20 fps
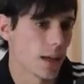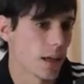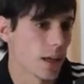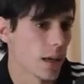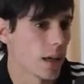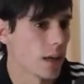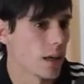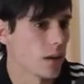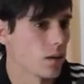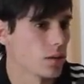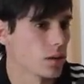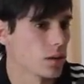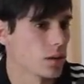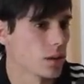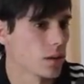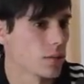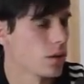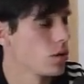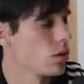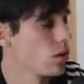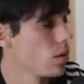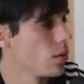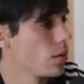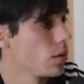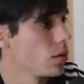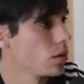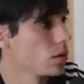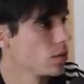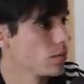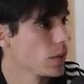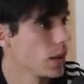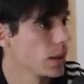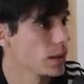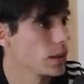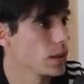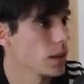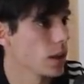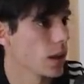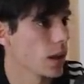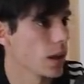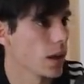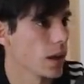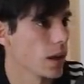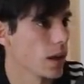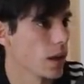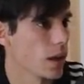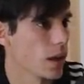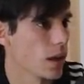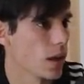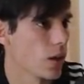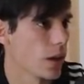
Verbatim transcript: que nos sintamos cómodos. Así que